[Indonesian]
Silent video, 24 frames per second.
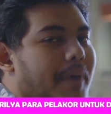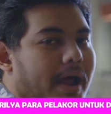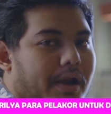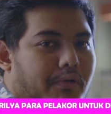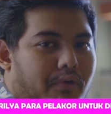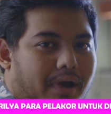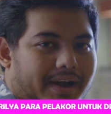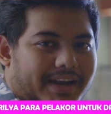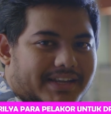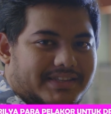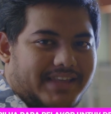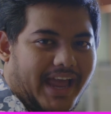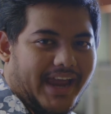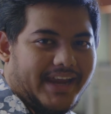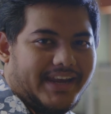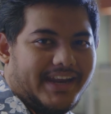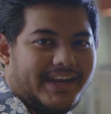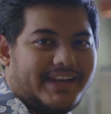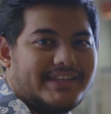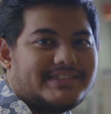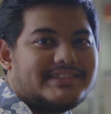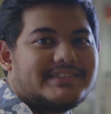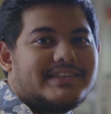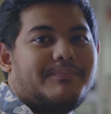Para wanita
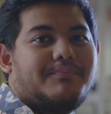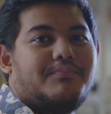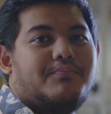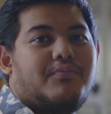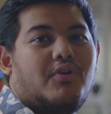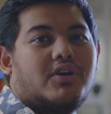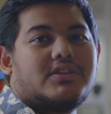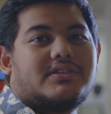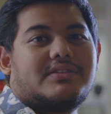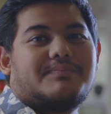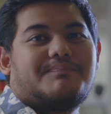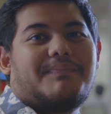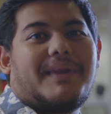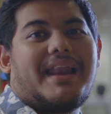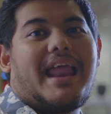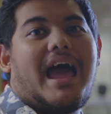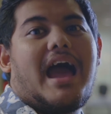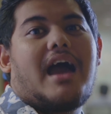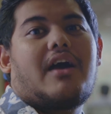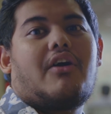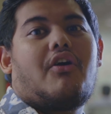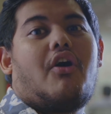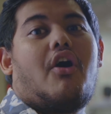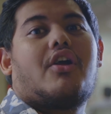ini disebut
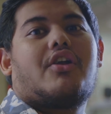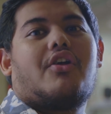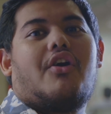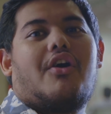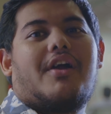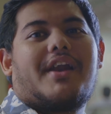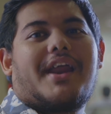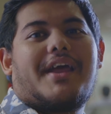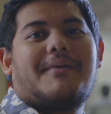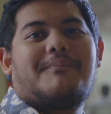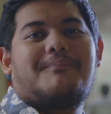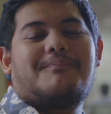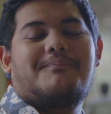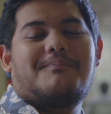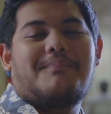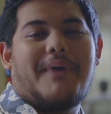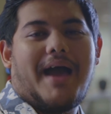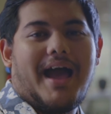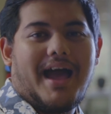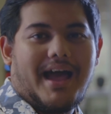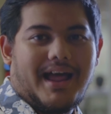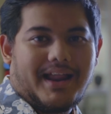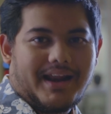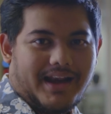pelakor oleh
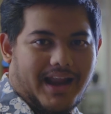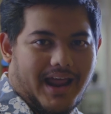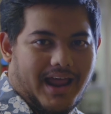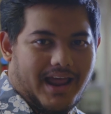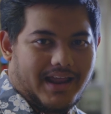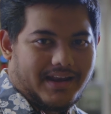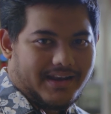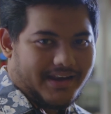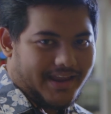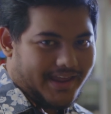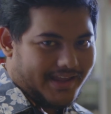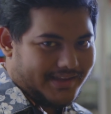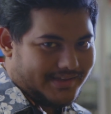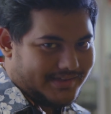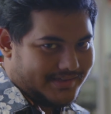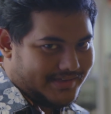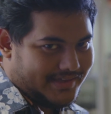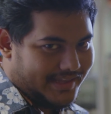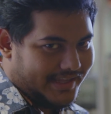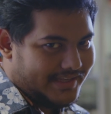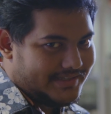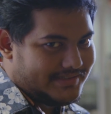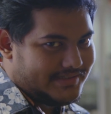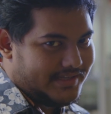para
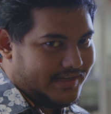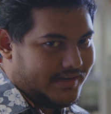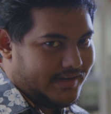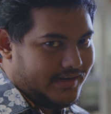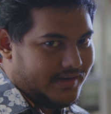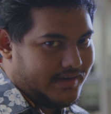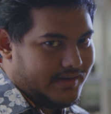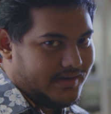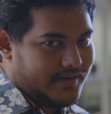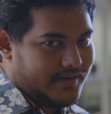netizen